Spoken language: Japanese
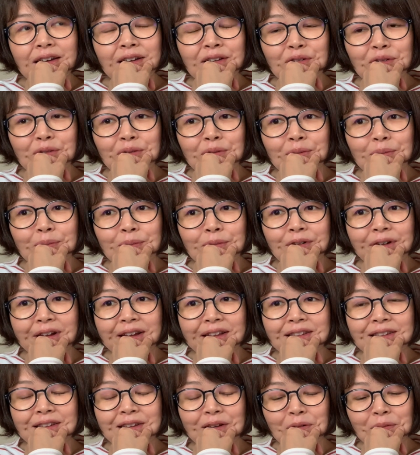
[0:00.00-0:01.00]
あのも
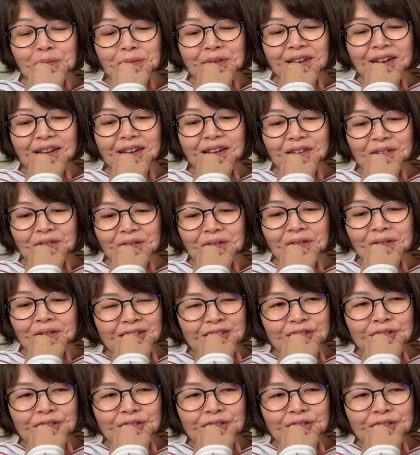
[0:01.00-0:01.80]
らったお土産の